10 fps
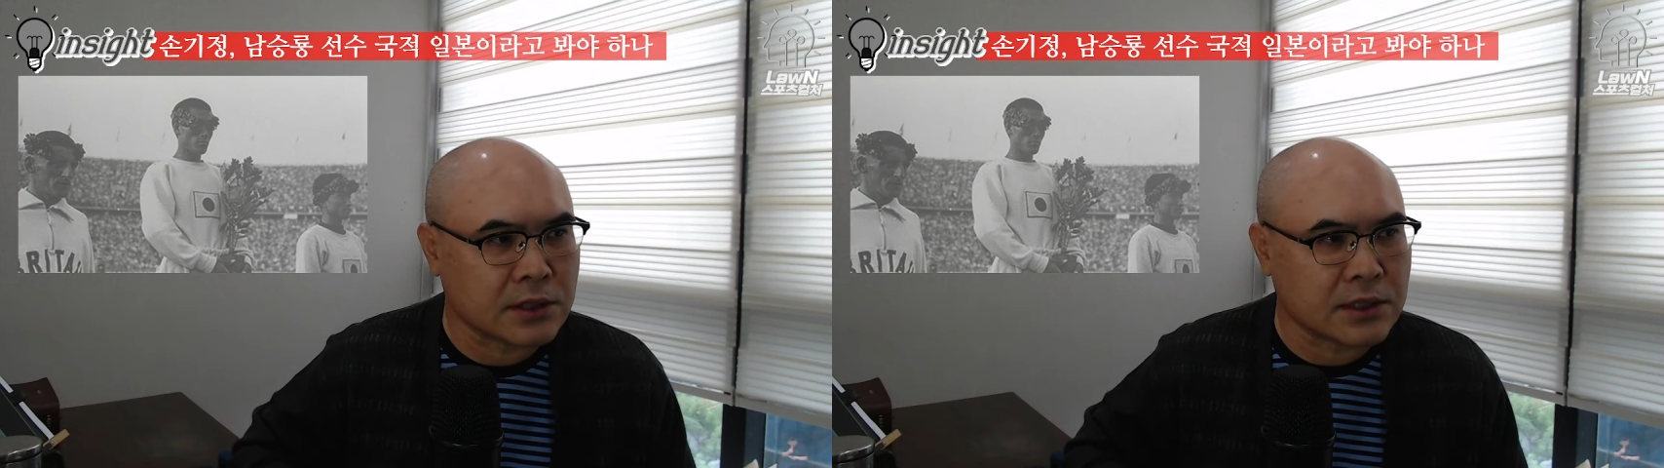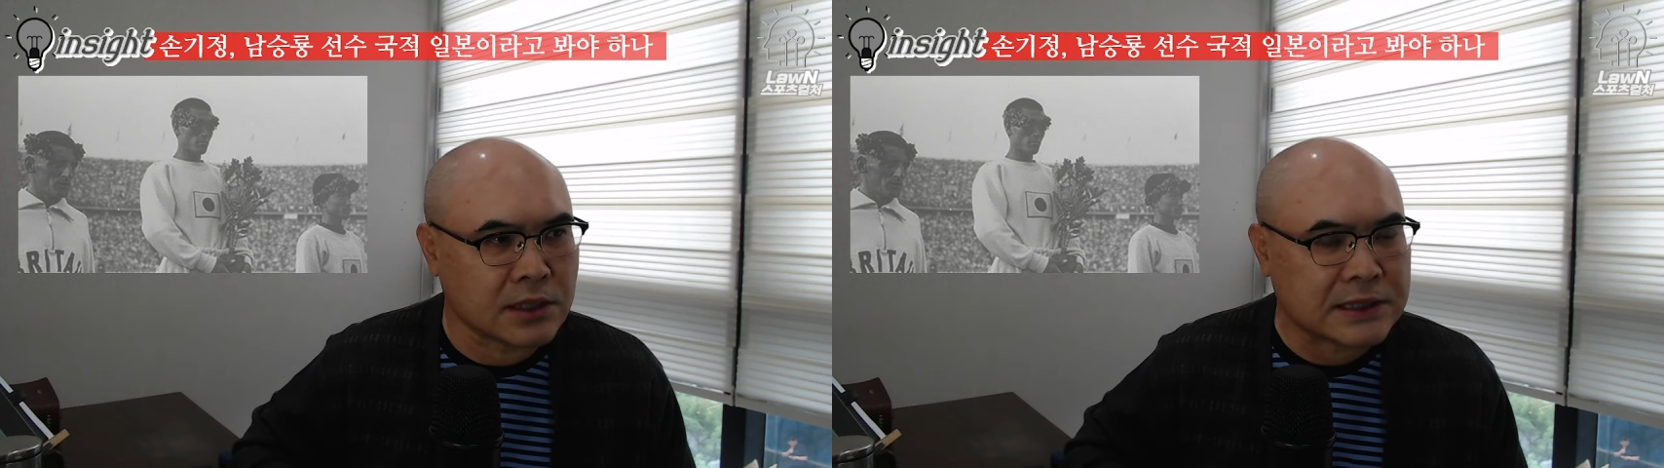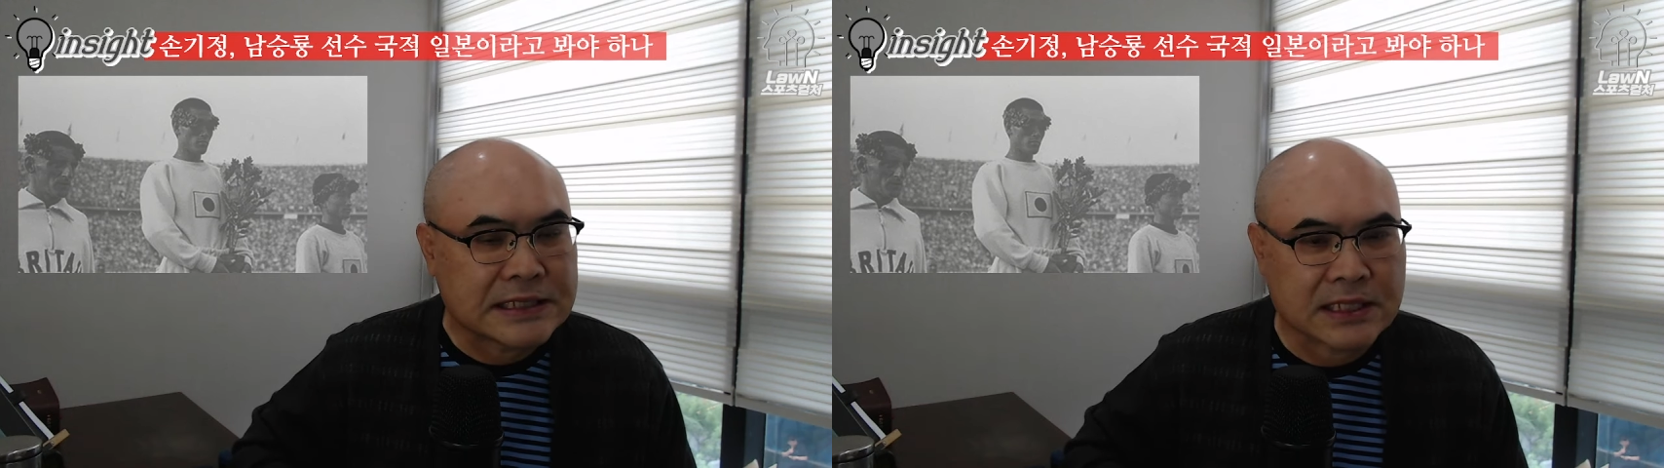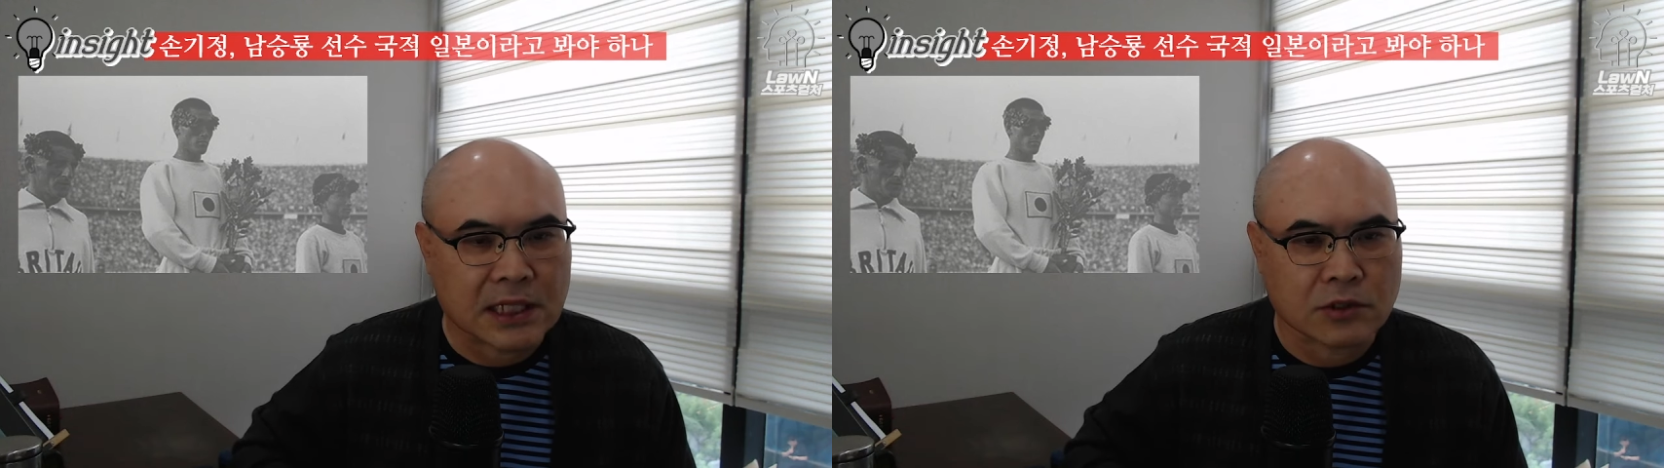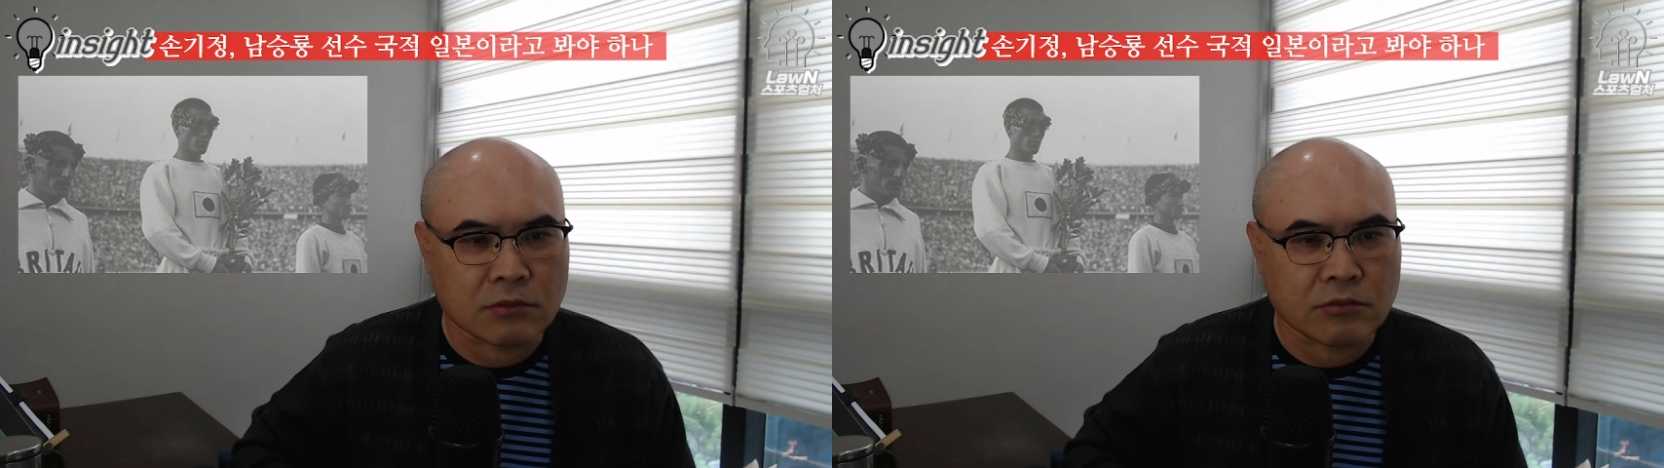인사
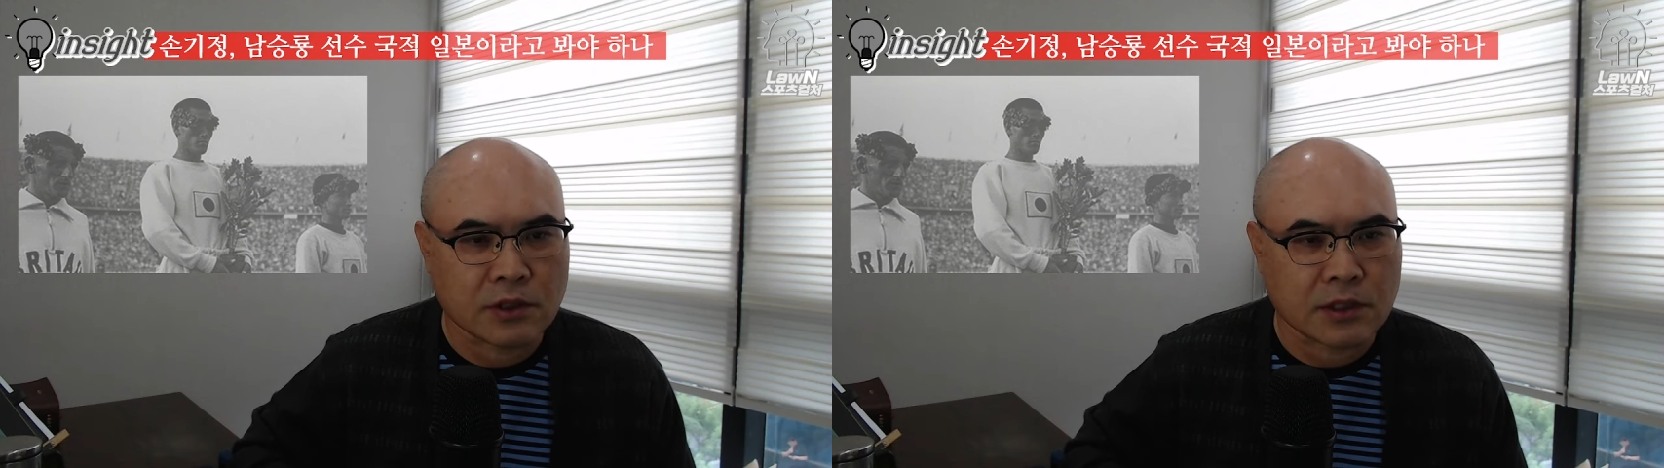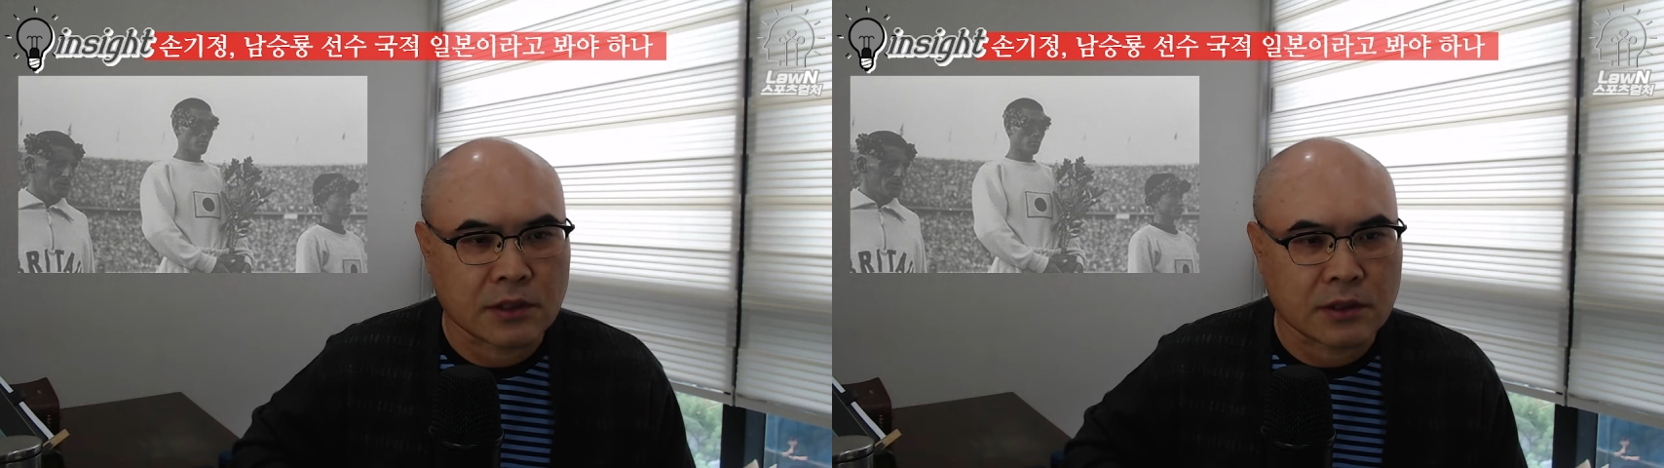인사청문회